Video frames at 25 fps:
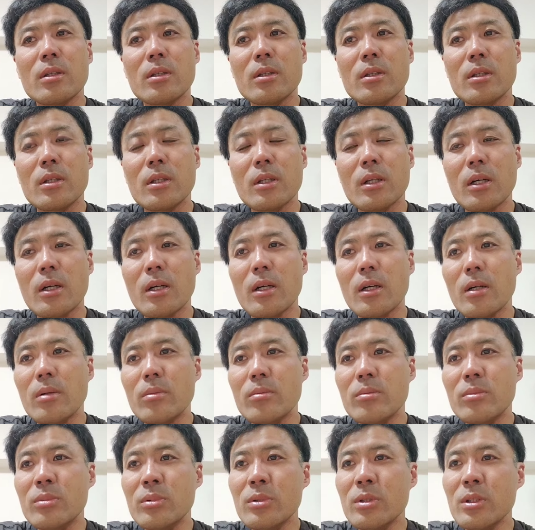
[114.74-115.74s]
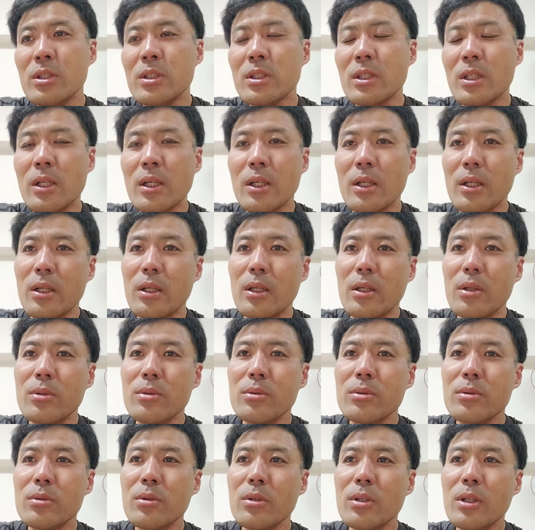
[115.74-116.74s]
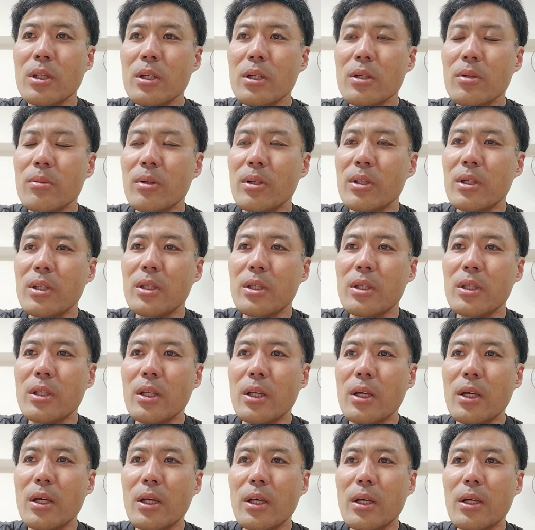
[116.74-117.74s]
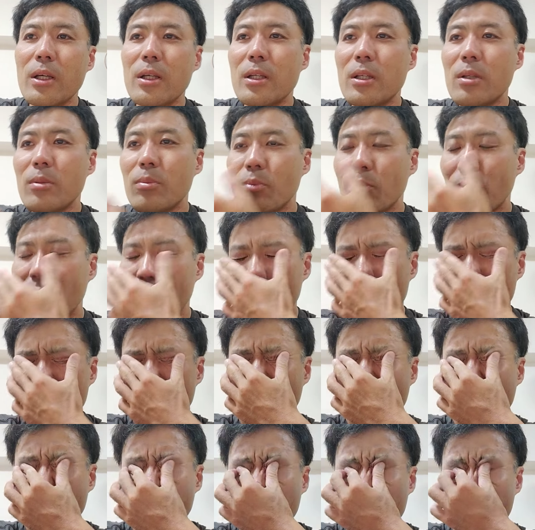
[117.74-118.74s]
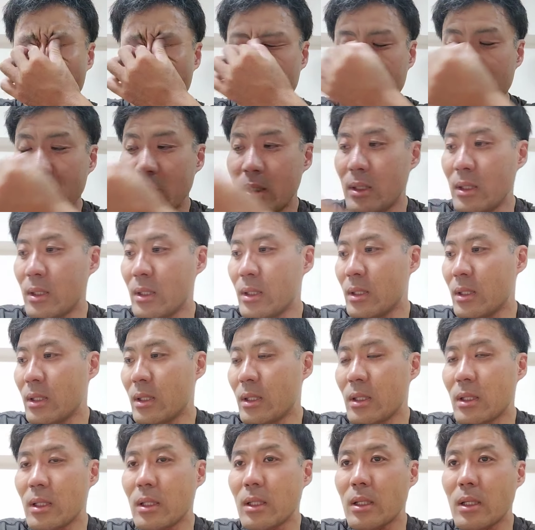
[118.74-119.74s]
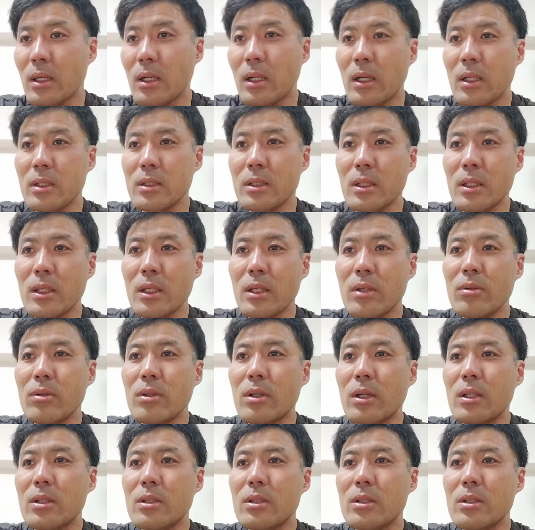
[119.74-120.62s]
いや無理じゃないかなフードデリバリーで1本で稼げるかっ